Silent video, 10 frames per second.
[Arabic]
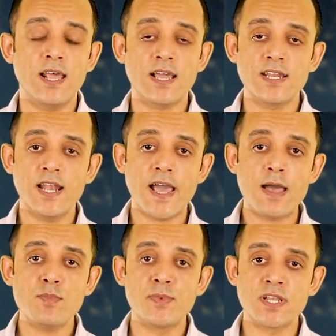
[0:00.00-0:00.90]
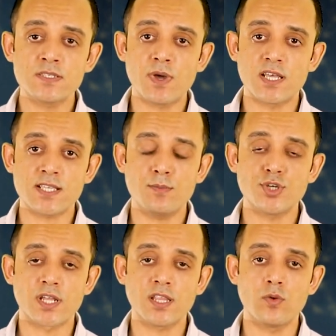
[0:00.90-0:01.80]
لكن الأهم بالنسبة لأصحاب
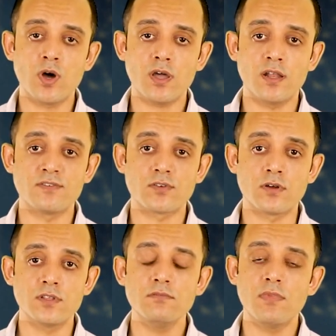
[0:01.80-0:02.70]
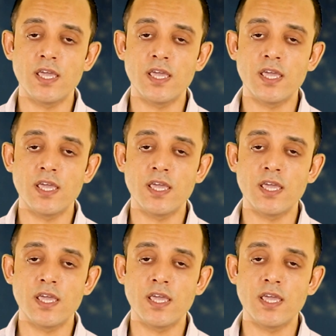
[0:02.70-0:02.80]
شركات الواقع الافتراضي